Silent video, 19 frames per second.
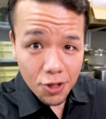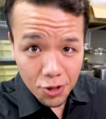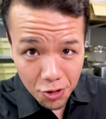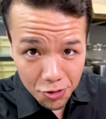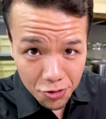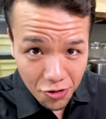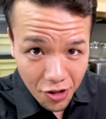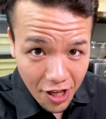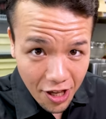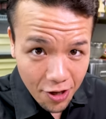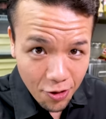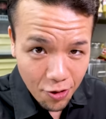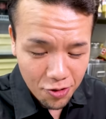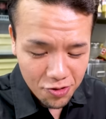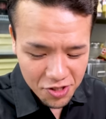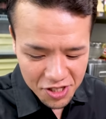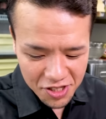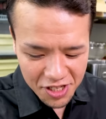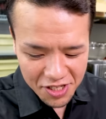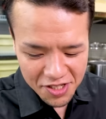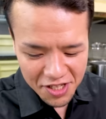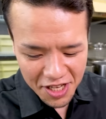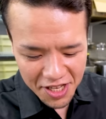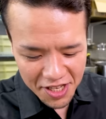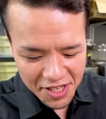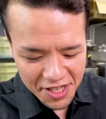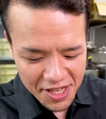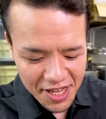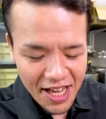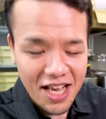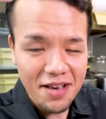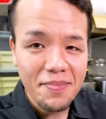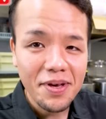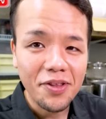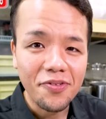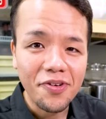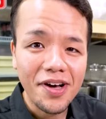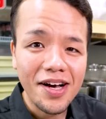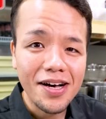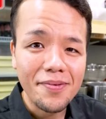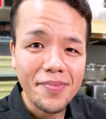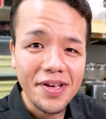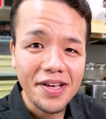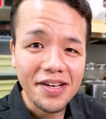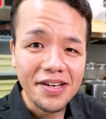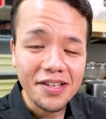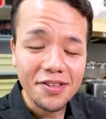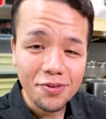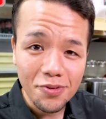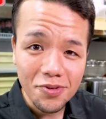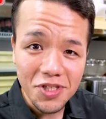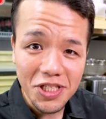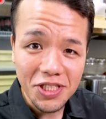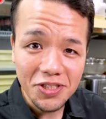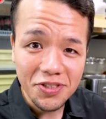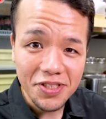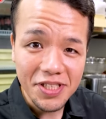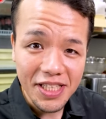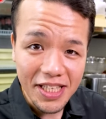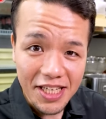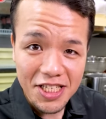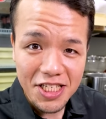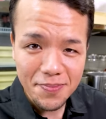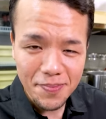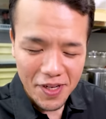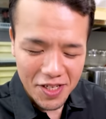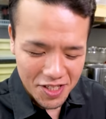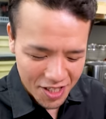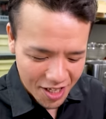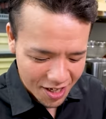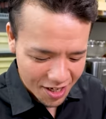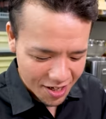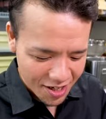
ということで、本日ですね、2杯目のラーメンが到着いたしました。